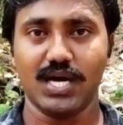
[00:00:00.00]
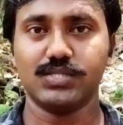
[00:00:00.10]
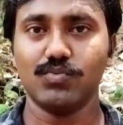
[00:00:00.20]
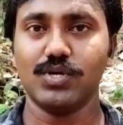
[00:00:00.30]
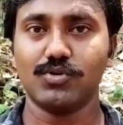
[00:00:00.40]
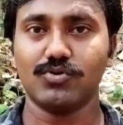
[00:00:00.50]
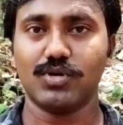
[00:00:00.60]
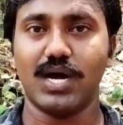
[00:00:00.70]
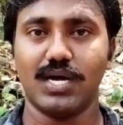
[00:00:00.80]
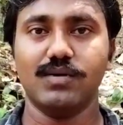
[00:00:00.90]
அந்த
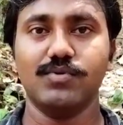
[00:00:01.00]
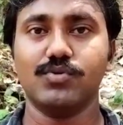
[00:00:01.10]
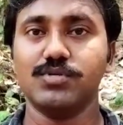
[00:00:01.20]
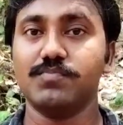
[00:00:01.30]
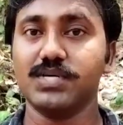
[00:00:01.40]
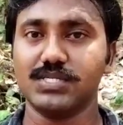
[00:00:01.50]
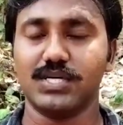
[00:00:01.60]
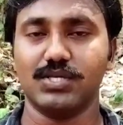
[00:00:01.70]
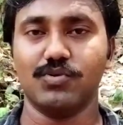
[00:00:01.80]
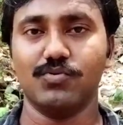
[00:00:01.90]
உயிரினத்தோட அளவு கொஞ்சம்
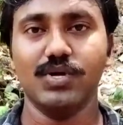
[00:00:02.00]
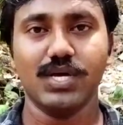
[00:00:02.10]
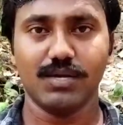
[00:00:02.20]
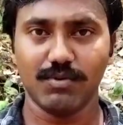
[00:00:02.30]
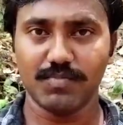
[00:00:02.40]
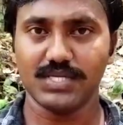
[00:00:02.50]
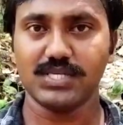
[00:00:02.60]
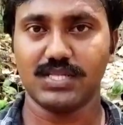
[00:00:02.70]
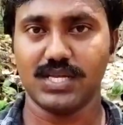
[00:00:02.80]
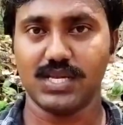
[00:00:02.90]
பெருசாக தெரியும் இப்படி
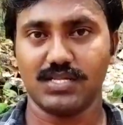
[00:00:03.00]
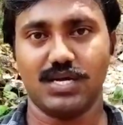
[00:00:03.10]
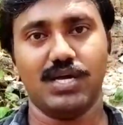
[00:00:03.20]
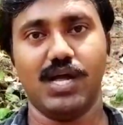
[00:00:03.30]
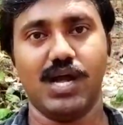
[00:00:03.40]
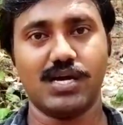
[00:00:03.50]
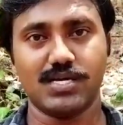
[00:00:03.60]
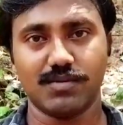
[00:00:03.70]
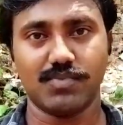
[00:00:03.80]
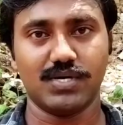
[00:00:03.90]
பெருசாக தெரியறதால
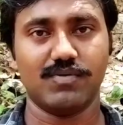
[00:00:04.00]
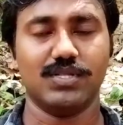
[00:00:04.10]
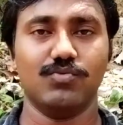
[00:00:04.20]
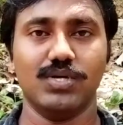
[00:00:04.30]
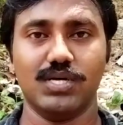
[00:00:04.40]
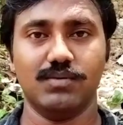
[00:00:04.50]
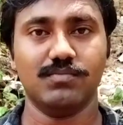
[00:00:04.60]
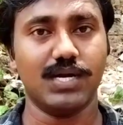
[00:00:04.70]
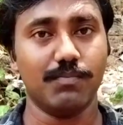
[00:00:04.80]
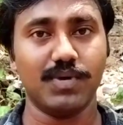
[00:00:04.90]
அட்டாக் பண்ண வந்த உயிரினம்
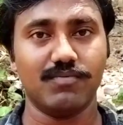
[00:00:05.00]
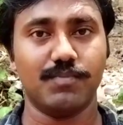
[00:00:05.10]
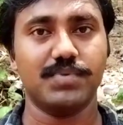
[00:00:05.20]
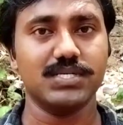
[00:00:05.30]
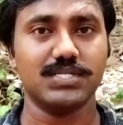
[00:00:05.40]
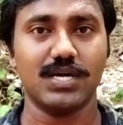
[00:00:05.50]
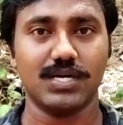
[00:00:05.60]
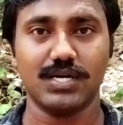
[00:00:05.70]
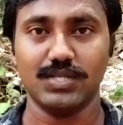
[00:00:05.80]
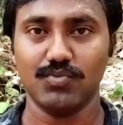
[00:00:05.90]
நம்மளை விட பெருசாக
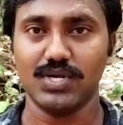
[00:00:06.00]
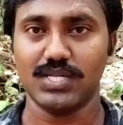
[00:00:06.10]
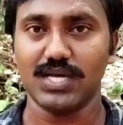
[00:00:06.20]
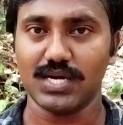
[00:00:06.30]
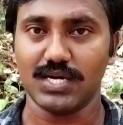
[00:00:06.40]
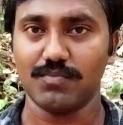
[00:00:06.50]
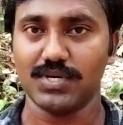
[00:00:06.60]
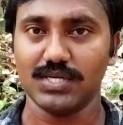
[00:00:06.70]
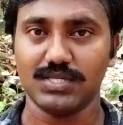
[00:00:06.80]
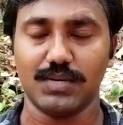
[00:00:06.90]
இருக்கிற இந்த உயிரினத்தை அட்டாக்
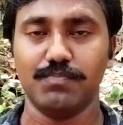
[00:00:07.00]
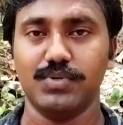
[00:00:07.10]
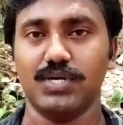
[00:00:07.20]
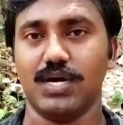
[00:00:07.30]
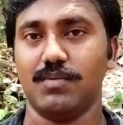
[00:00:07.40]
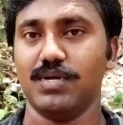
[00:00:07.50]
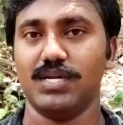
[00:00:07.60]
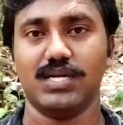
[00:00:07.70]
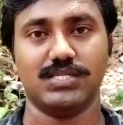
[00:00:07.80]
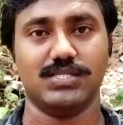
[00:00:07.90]
பண்ணுறது தப்பு
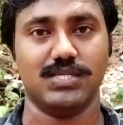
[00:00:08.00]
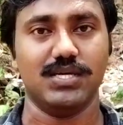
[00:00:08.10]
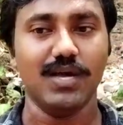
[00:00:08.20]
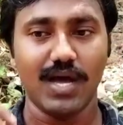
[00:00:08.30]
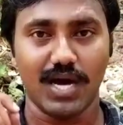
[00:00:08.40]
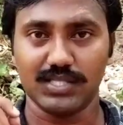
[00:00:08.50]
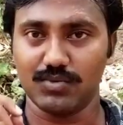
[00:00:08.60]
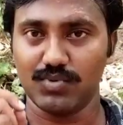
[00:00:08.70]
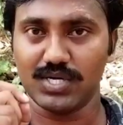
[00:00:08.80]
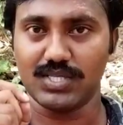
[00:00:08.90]
அப்படின்னு நினச்சி அந்த
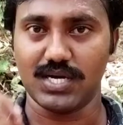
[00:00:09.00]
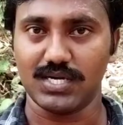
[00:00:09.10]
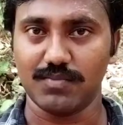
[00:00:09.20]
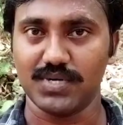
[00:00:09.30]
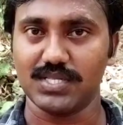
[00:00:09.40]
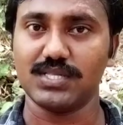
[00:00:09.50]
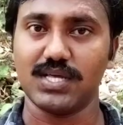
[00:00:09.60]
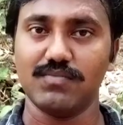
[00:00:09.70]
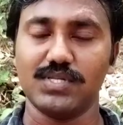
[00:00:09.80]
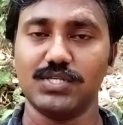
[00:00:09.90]
உயிரினத்தை அட்டாக் பண்ணுறதை
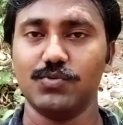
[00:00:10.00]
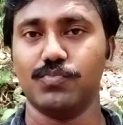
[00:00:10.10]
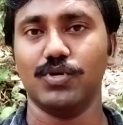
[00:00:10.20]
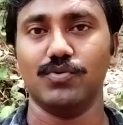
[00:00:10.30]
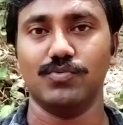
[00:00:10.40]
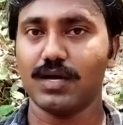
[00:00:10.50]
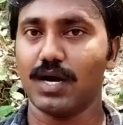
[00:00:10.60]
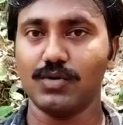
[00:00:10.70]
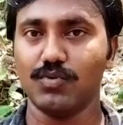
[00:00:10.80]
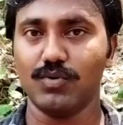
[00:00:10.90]
தவிர்த்துட்டு போயிடும்
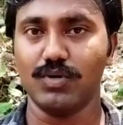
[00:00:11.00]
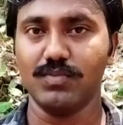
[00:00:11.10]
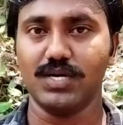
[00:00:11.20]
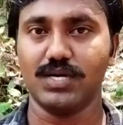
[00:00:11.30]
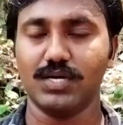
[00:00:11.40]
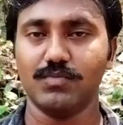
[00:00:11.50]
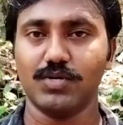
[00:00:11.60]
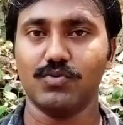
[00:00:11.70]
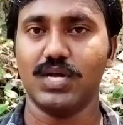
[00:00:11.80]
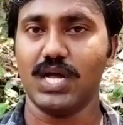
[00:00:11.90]
காட்டுக்குள்ளே உள்ள மிருகங்களுக்கு
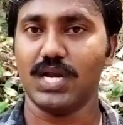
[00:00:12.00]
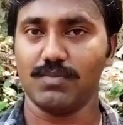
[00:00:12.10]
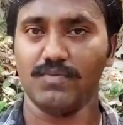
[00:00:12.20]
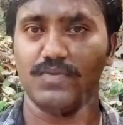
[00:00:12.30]
மட்டும் இல்லை நம்ம